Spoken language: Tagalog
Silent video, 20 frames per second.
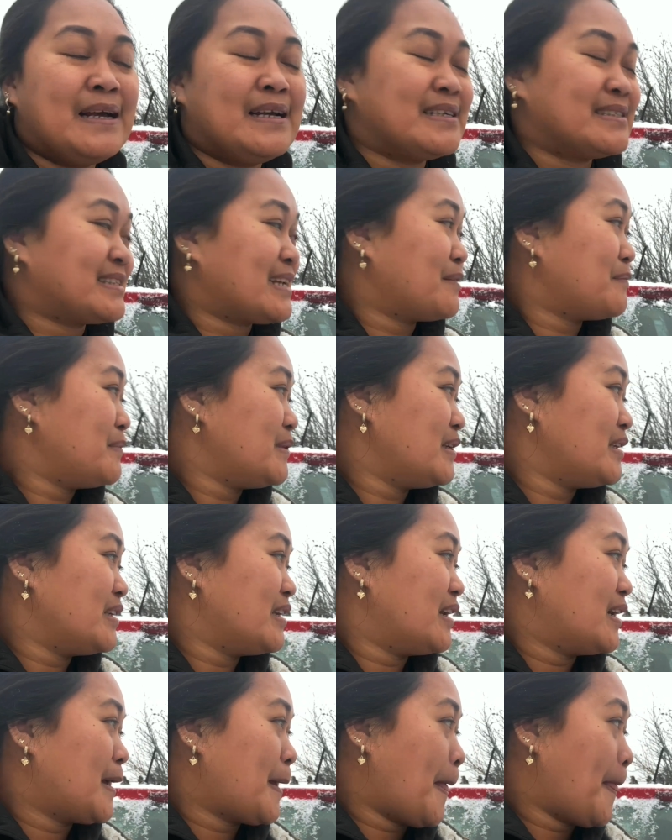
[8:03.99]
Sabi
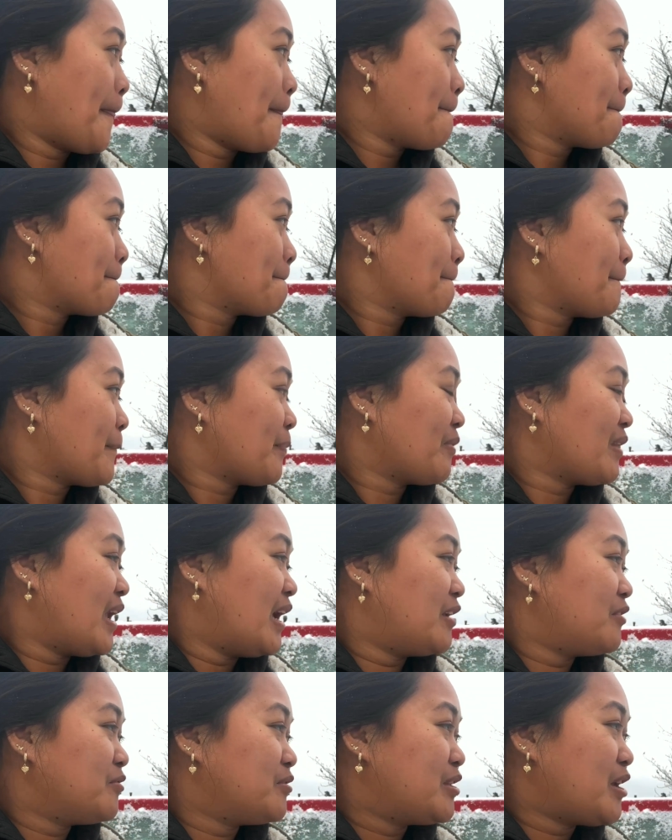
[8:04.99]
niya,
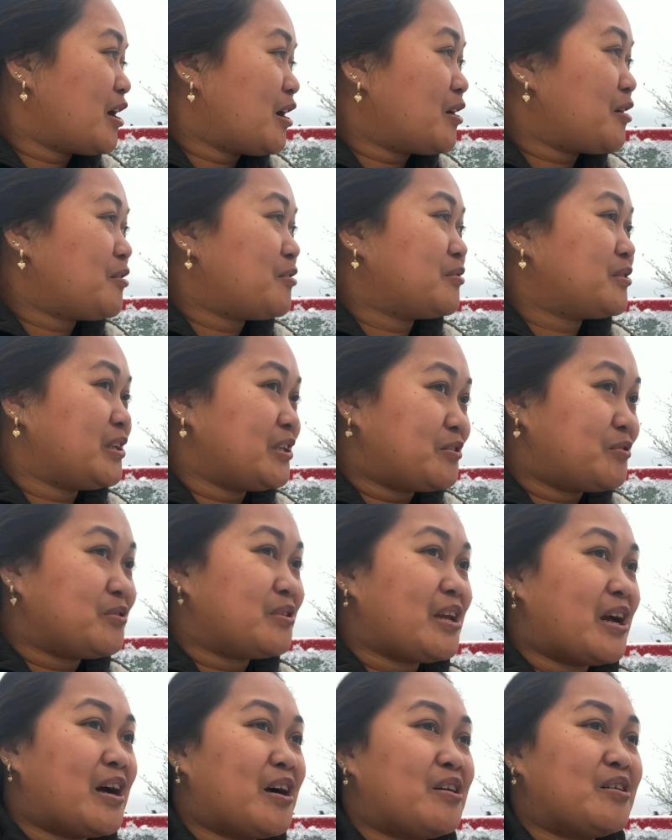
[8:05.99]
ano daw, dito
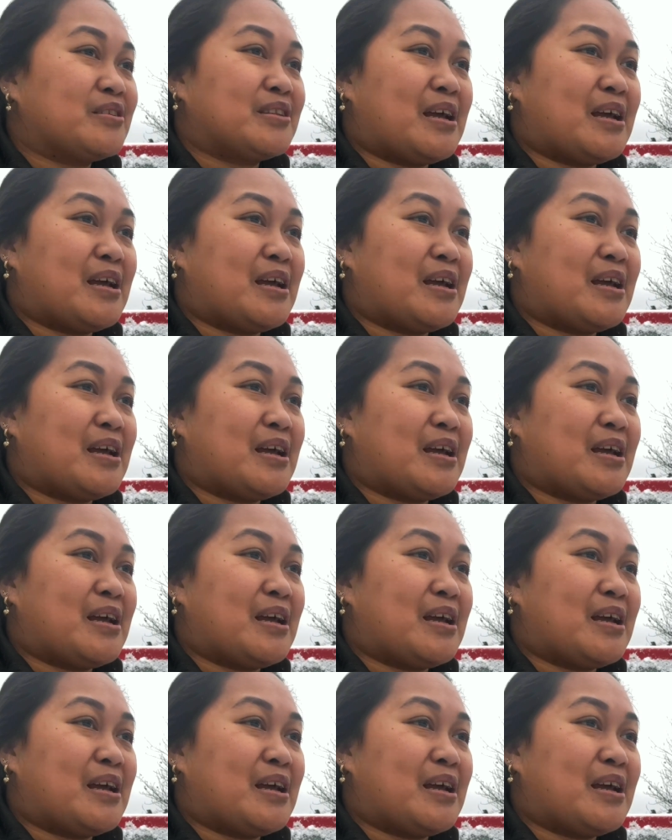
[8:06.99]
daw.